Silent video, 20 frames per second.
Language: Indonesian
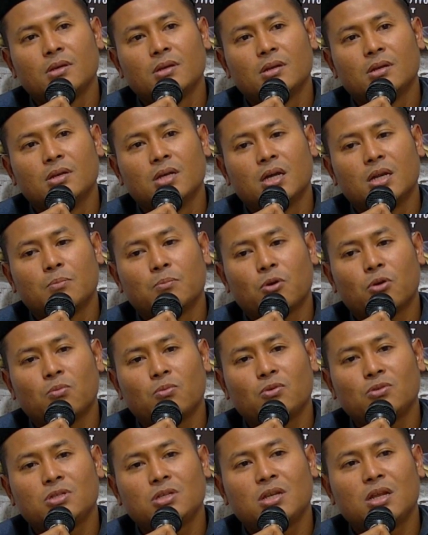dari
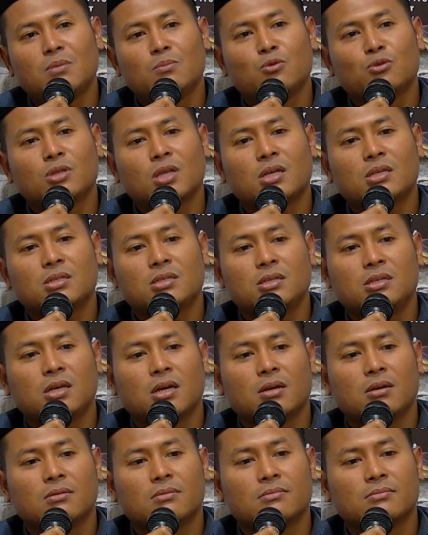promosi dan mutasi
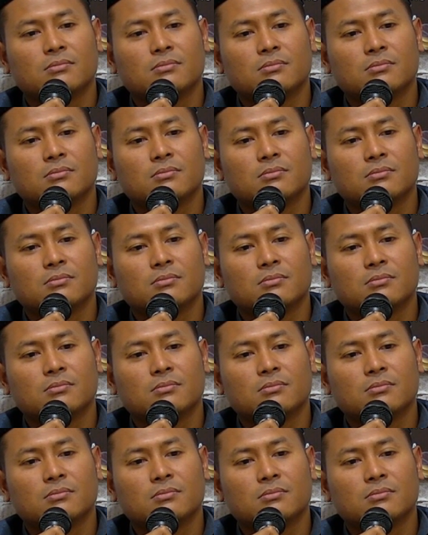yang